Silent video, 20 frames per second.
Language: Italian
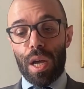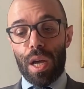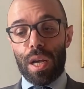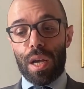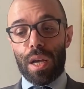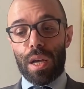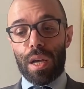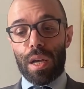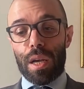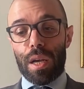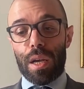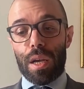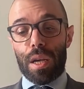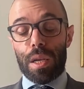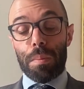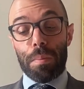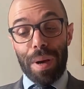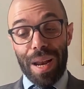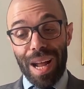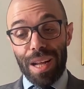eh,
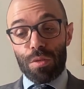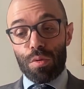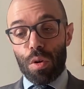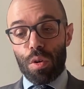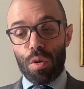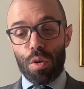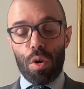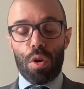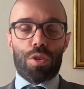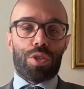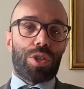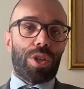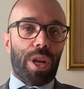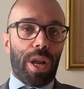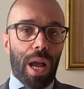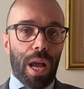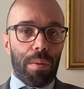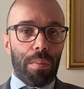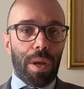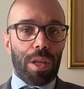imparato a
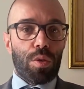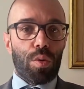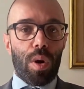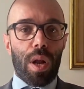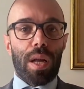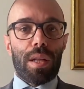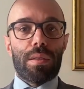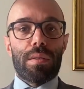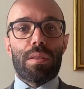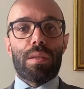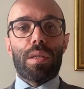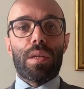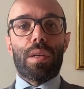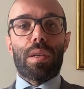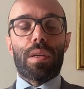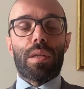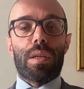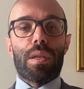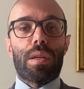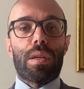conoscere, ahimè,
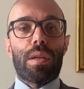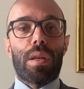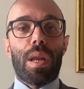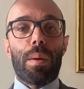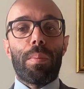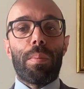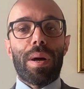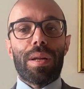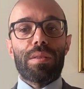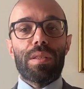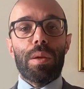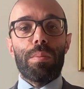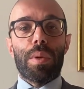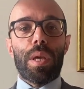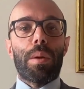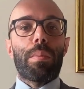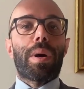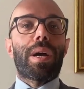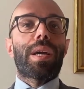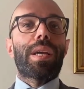durante eh, la
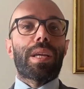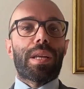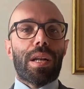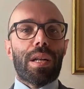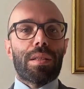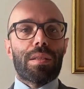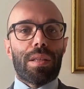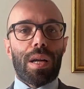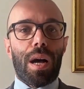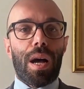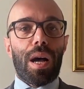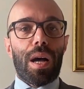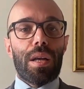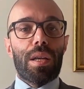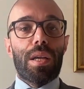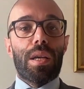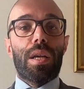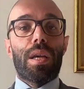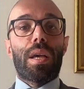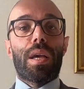pandemia, ma in realtà
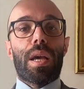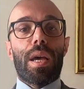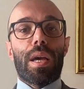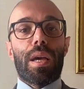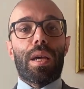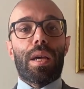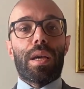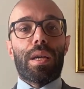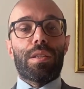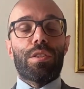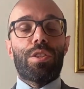è